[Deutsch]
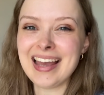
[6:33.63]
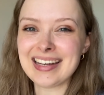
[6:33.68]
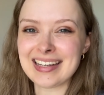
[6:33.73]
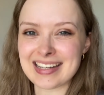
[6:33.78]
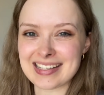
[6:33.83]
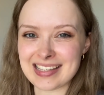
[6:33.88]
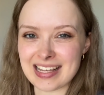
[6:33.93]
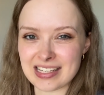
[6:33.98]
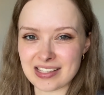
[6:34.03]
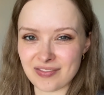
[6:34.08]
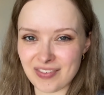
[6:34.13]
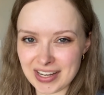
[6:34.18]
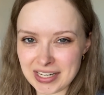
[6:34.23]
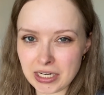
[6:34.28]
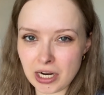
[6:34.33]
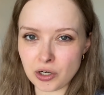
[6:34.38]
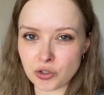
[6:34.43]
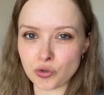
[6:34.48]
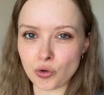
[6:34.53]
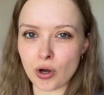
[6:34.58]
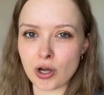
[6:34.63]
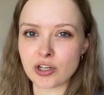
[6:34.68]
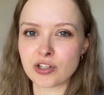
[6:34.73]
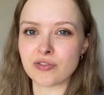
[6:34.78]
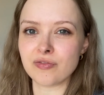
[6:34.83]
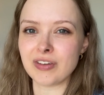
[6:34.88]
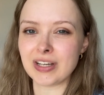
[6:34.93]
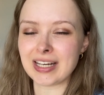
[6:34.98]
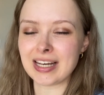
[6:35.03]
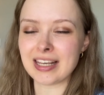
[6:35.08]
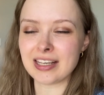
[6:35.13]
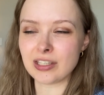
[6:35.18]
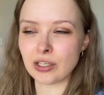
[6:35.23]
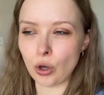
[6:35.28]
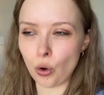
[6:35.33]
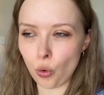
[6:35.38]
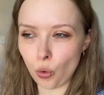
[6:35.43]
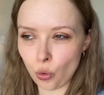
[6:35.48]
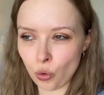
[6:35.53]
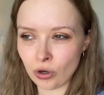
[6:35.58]
dass das Wandern dort
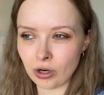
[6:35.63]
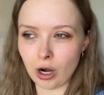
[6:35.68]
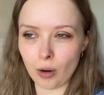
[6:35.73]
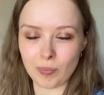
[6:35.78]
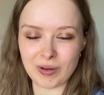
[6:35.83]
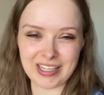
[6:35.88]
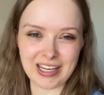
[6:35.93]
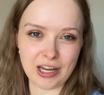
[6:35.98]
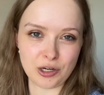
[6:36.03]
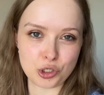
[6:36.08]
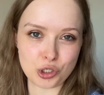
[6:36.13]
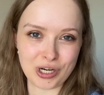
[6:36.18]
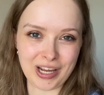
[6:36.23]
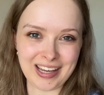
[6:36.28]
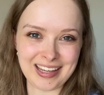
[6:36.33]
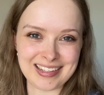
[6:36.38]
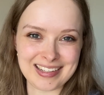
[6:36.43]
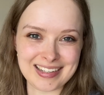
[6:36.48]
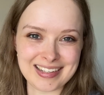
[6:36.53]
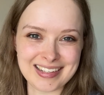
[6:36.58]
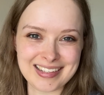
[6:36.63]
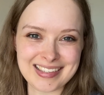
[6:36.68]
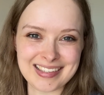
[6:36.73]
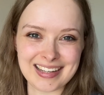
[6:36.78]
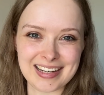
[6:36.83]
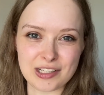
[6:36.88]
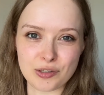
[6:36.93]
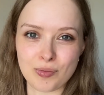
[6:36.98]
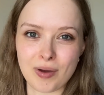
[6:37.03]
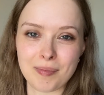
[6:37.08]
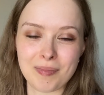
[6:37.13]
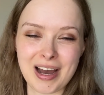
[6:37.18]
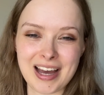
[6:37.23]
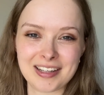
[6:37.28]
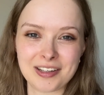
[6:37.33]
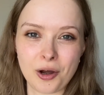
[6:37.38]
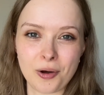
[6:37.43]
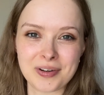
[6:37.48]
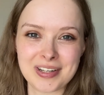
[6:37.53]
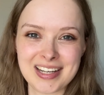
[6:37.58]
wirklich unglaublich anstrengend ist. Also mein
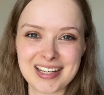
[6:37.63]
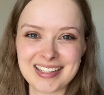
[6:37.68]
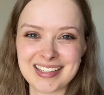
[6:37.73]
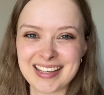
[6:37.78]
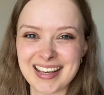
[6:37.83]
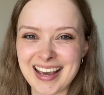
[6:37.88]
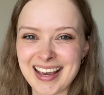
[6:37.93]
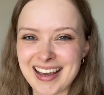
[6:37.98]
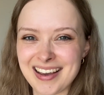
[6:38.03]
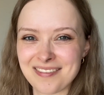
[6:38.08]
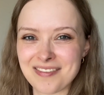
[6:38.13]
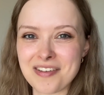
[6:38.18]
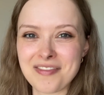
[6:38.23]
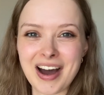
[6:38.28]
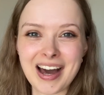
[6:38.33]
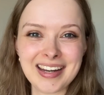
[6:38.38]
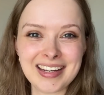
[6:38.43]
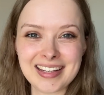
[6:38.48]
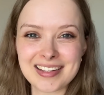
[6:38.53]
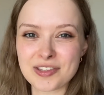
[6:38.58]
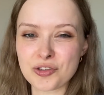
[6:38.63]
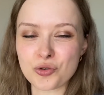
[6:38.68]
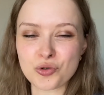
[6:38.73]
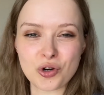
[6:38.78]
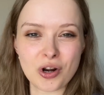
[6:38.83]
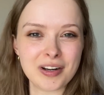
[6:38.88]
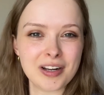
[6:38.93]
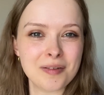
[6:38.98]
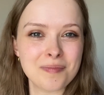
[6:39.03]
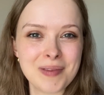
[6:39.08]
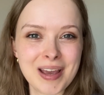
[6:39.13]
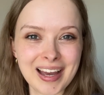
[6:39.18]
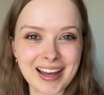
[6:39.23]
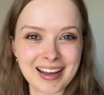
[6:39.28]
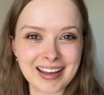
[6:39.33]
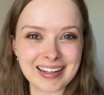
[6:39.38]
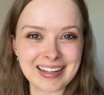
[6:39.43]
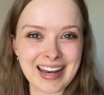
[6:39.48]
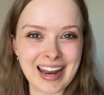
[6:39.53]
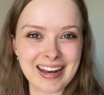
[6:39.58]
Partner und ich, wir waren jetzt schon in
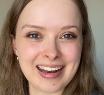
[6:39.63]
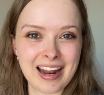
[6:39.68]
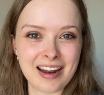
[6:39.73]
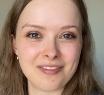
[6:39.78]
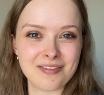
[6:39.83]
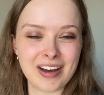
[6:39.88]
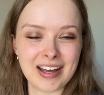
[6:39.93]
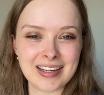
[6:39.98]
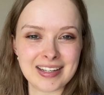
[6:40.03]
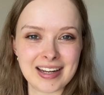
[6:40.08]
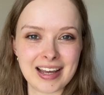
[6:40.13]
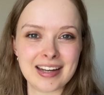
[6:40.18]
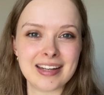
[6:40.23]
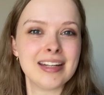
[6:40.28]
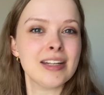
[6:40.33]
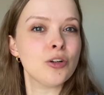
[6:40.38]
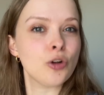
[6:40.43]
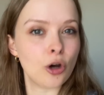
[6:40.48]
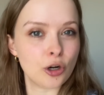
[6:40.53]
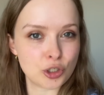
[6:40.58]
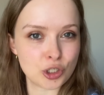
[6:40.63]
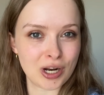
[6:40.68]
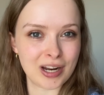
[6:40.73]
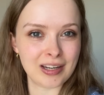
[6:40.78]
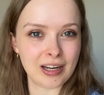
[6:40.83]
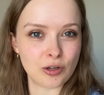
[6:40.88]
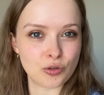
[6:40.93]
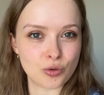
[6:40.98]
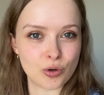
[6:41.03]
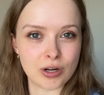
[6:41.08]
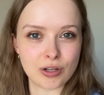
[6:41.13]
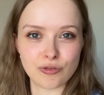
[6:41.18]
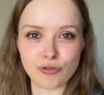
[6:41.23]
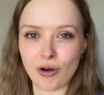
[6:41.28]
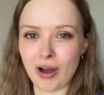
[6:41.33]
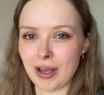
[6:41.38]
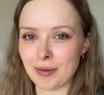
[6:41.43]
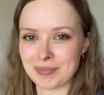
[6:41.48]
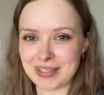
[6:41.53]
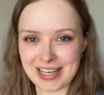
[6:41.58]
mehreren Ländern wandern, in Deutschland natürlich
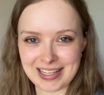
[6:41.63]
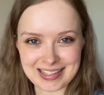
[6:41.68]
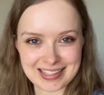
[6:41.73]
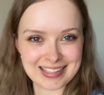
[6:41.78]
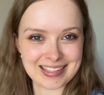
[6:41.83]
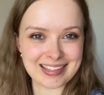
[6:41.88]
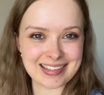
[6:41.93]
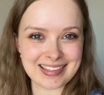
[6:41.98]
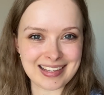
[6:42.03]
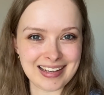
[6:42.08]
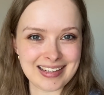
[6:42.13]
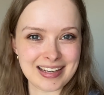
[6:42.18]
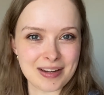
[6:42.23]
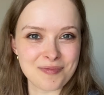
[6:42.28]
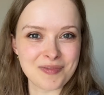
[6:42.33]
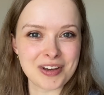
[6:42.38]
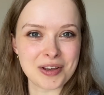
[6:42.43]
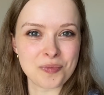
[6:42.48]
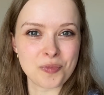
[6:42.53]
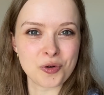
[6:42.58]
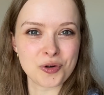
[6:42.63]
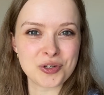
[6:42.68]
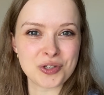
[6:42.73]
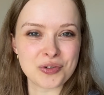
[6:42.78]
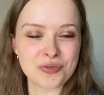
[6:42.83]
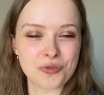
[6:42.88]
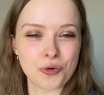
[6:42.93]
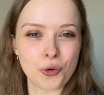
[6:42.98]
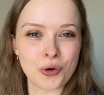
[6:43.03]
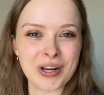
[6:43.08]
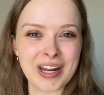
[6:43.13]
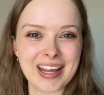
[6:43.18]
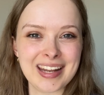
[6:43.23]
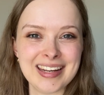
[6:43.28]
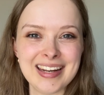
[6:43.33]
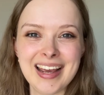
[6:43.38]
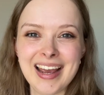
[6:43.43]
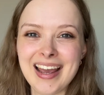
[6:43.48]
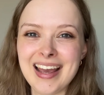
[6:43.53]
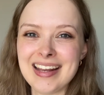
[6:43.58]
vor allem jetzt, seitdem wir in München
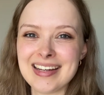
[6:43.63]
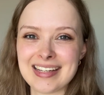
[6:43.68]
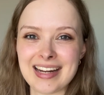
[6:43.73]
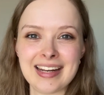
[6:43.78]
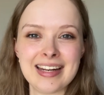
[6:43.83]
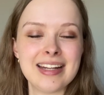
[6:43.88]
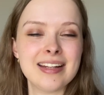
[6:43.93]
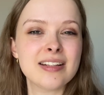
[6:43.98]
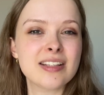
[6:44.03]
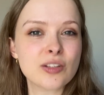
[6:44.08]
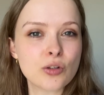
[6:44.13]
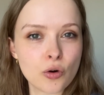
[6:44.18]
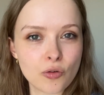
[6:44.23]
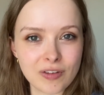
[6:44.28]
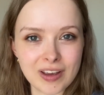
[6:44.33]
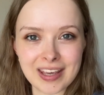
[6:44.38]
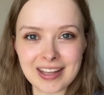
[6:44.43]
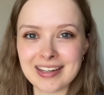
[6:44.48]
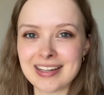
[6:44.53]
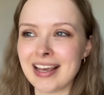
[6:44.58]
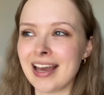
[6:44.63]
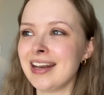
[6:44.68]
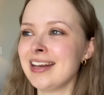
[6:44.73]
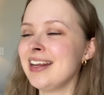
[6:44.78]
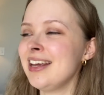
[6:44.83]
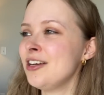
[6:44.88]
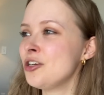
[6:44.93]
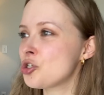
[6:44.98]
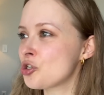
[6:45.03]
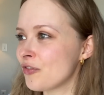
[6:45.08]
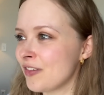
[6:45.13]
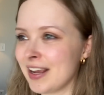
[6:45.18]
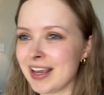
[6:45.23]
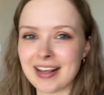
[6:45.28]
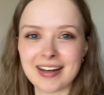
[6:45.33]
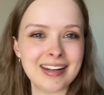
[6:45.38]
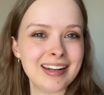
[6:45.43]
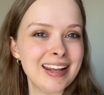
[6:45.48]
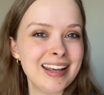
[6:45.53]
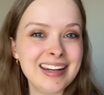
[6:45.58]
wohnen, dann in Slowenien, in
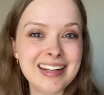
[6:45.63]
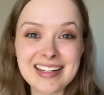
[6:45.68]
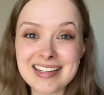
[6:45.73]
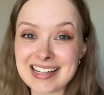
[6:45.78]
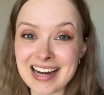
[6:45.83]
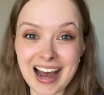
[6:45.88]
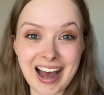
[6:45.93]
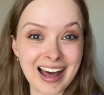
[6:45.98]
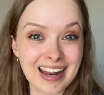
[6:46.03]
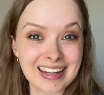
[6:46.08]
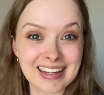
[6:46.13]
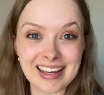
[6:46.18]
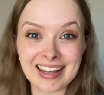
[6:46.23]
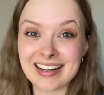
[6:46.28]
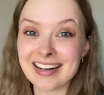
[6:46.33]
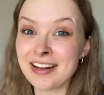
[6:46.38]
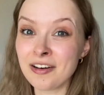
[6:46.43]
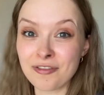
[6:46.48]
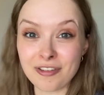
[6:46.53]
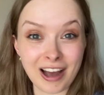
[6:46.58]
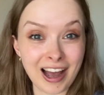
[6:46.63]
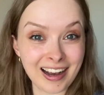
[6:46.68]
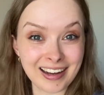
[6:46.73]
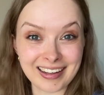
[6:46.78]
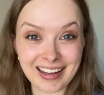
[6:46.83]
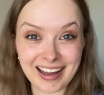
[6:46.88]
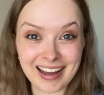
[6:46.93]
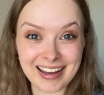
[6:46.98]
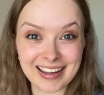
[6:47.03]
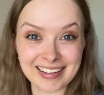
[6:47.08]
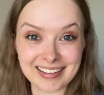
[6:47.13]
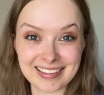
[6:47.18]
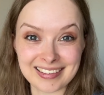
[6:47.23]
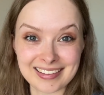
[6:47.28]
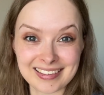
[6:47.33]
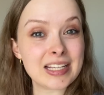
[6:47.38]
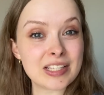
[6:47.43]
Schweden, in Italien, in Frankreich.